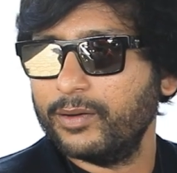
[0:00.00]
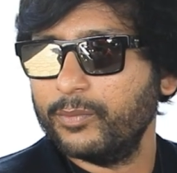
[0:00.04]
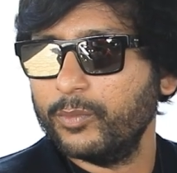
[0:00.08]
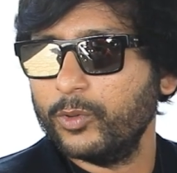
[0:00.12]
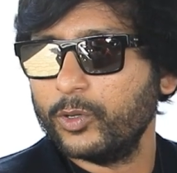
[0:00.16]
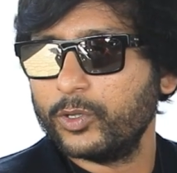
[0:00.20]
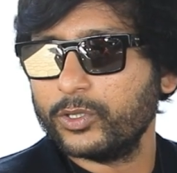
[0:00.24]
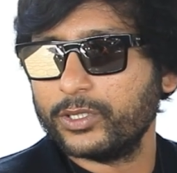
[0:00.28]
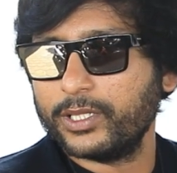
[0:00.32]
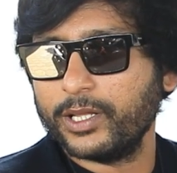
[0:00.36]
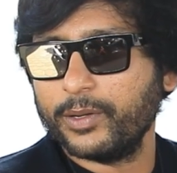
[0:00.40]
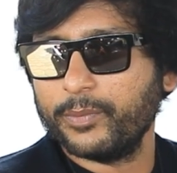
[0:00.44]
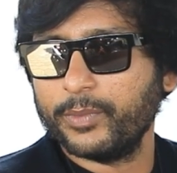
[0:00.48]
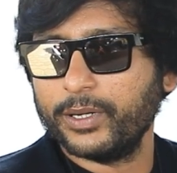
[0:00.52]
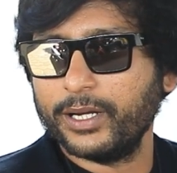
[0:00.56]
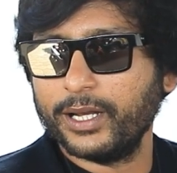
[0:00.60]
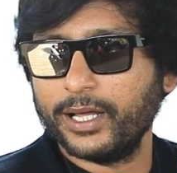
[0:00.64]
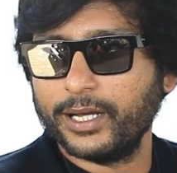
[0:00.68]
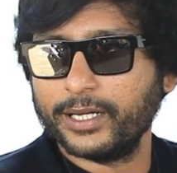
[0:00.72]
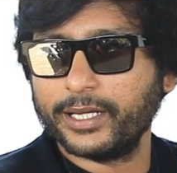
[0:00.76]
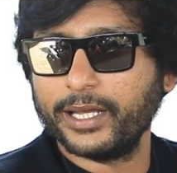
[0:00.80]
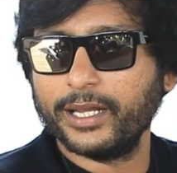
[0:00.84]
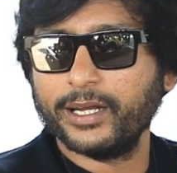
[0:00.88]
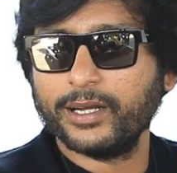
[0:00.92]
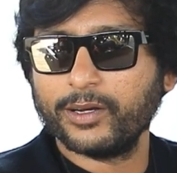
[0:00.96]
மூக்குத்தி அம்மன்
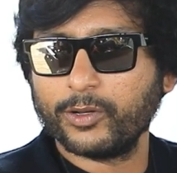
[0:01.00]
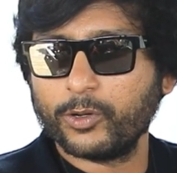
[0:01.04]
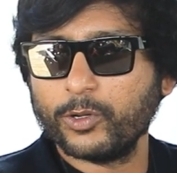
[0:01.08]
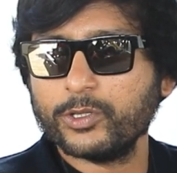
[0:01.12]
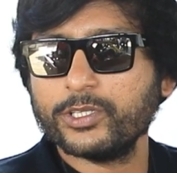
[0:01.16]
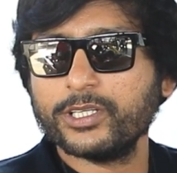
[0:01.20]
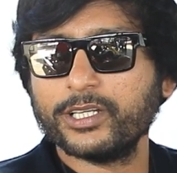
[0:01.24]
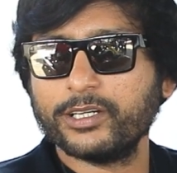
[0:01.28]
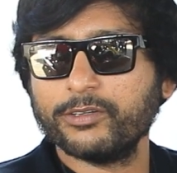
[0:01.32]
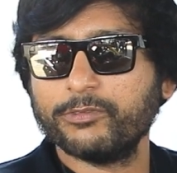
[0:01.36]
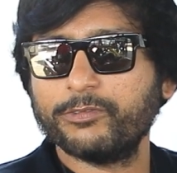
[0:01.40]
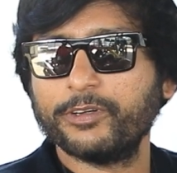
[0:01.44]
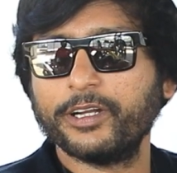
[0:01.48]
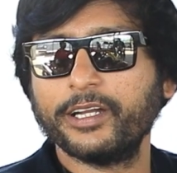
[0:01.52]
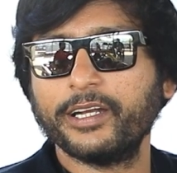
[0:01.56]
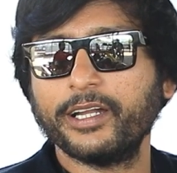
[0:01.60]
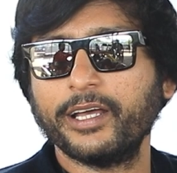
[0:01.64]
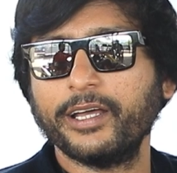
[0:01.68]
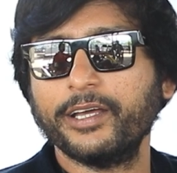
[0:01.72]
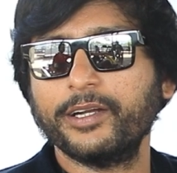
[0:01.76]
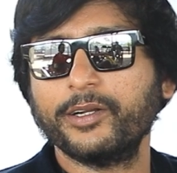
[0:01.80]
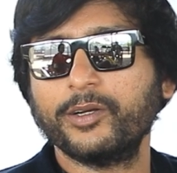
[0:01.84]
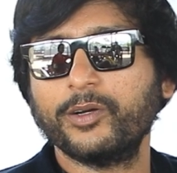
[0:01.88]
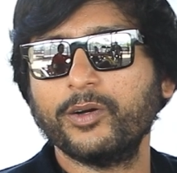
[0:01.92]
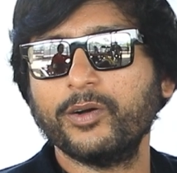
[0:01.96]
லாகேன் கொஞ்சம் ரிஃப்ரைன்
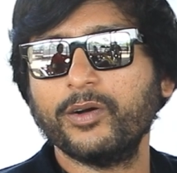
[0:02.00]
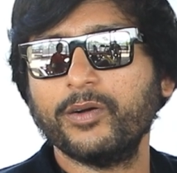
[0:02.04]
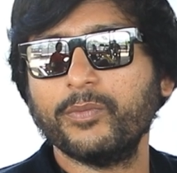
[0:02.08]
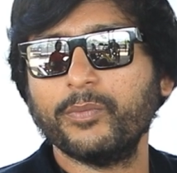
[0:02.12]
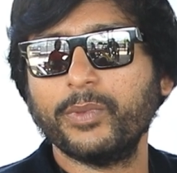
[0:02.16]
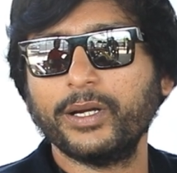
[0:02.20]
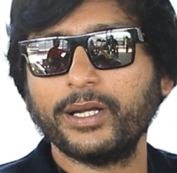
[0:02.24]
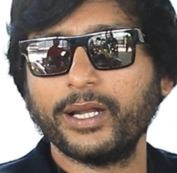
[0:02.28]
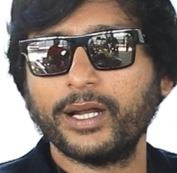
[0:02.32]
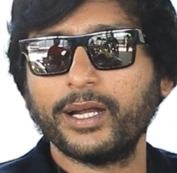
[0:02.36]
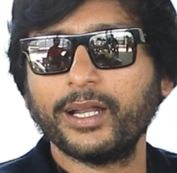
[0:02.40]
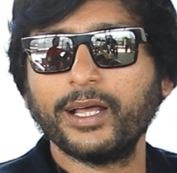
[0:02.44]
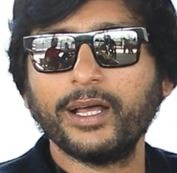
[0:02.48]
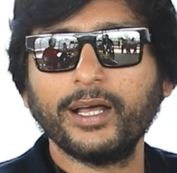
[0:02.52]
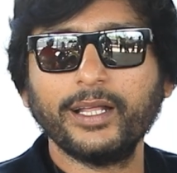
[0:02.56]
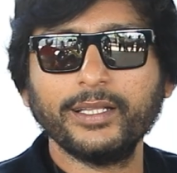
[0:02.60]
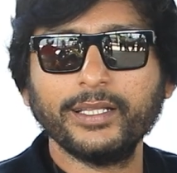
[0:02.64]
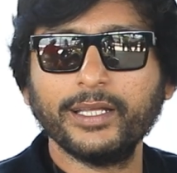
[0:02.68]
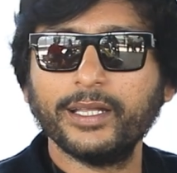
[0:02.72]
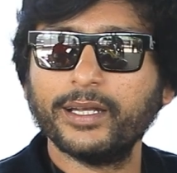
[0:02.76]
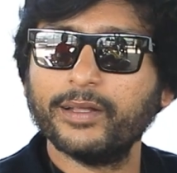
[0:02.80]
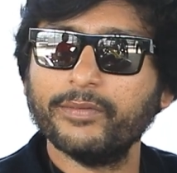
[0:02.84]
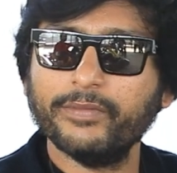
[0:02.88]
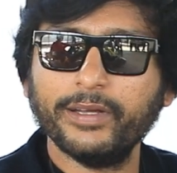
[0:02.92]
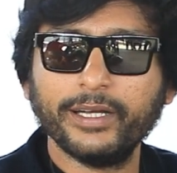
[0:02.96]
ஆகிருக்கும் பட் ஆனால்
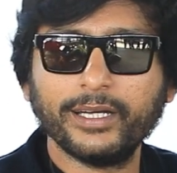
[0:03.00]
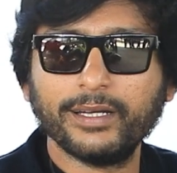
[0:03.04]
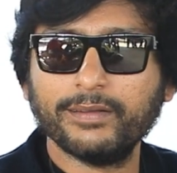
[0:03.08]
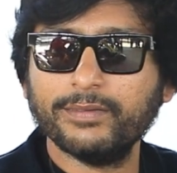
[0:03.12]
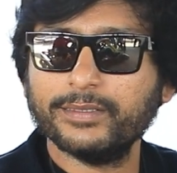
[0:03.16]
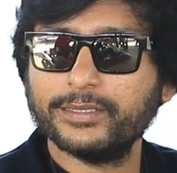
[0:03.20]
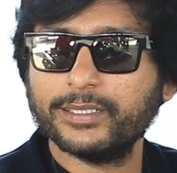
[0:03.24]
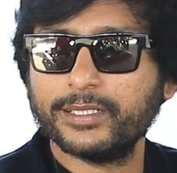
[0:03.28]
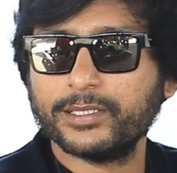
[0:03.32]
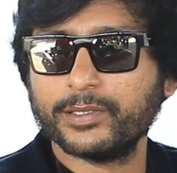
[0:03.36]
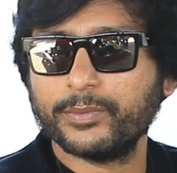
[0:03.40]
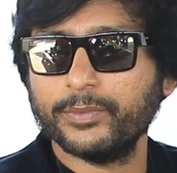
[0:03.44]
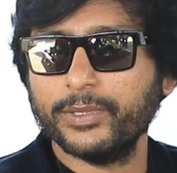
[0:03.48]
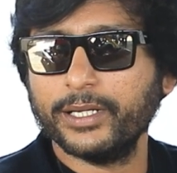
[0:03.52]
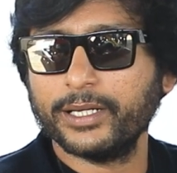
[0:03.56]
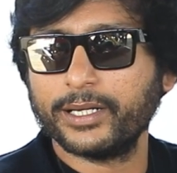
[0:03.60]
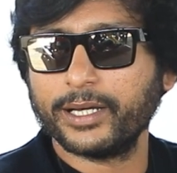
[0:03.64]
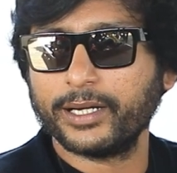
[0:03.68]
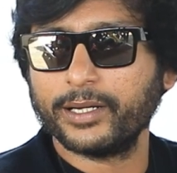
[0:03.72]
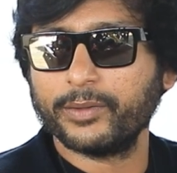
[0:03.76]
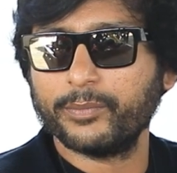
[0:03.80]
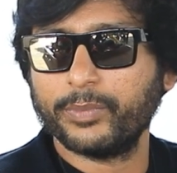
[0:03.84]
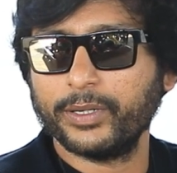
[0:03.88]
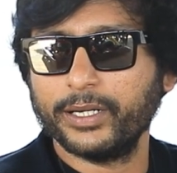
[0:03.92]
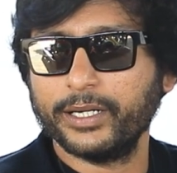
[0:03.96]
அதே நான் வீட்டில் விசேஷம்லேயே
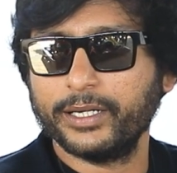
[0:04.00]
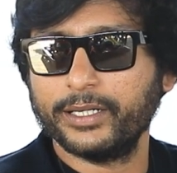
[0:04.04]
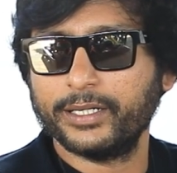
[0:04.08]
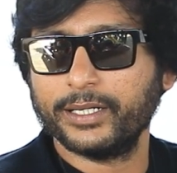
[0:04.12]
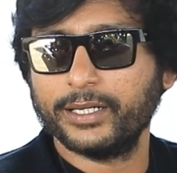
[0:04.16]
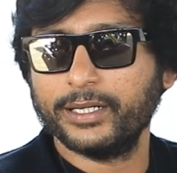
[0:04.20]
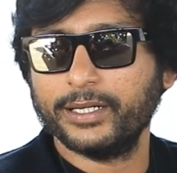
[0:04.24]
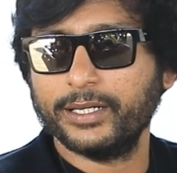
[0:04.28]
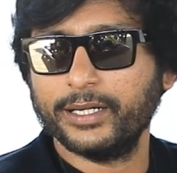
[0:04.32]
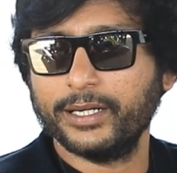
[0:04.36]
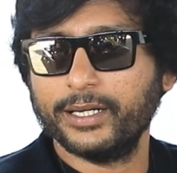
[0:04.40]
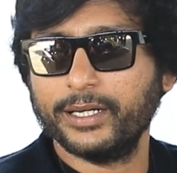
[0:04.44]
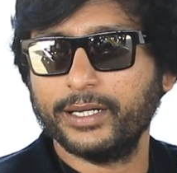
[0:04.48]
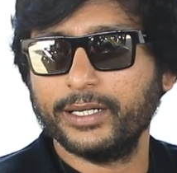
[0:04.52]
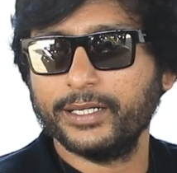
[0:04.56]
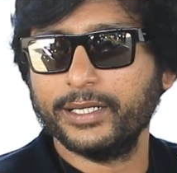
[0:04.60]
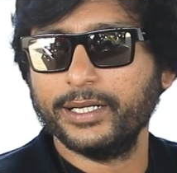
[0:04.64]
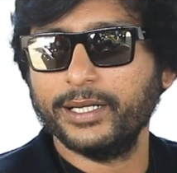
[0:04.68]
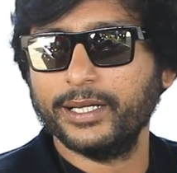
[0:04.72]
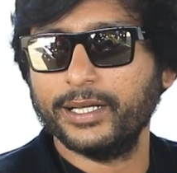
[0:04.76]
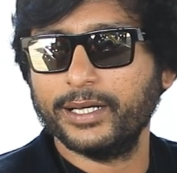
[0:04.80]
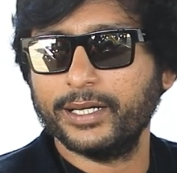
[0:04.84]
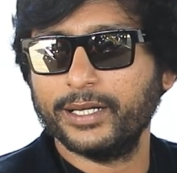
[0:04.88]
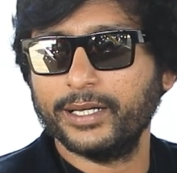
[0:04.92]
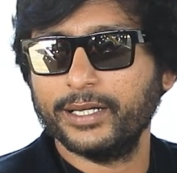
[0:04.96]
கரெக்ட் பண்ணிக்கிட்டேன்
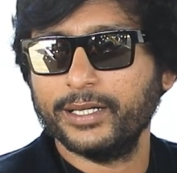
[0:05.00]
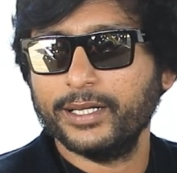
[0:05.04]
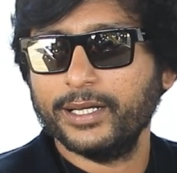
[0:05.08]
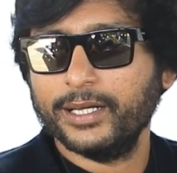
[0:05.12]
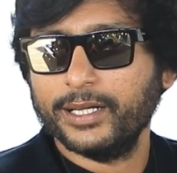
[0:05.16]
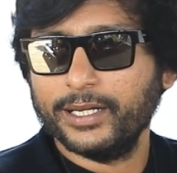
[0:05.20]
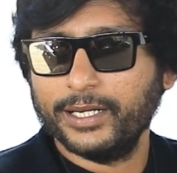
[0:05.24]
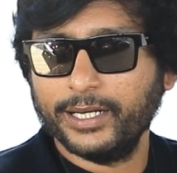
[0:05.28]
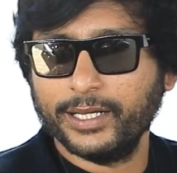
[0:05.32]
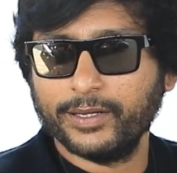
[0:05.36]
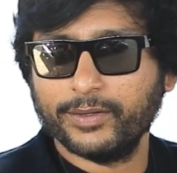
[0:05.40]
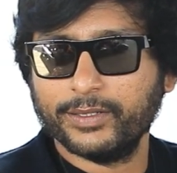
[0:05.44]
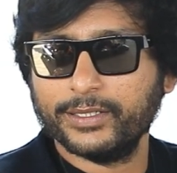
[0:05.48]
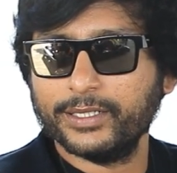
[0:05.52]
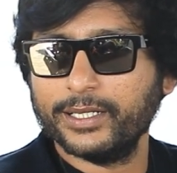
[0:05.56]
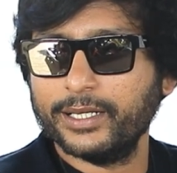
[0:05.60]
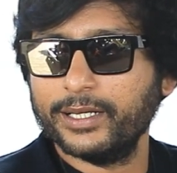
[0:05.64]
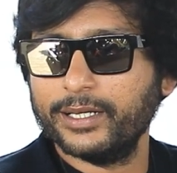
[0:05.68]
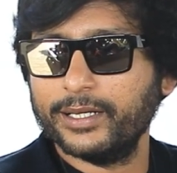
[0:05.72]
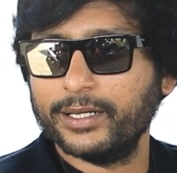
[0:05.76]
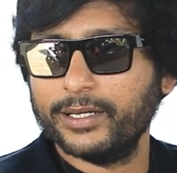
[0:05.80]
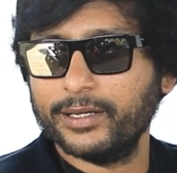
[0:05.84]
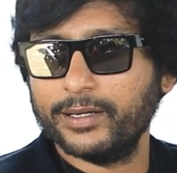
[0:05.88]
இல்லை நீங்கள் வந்து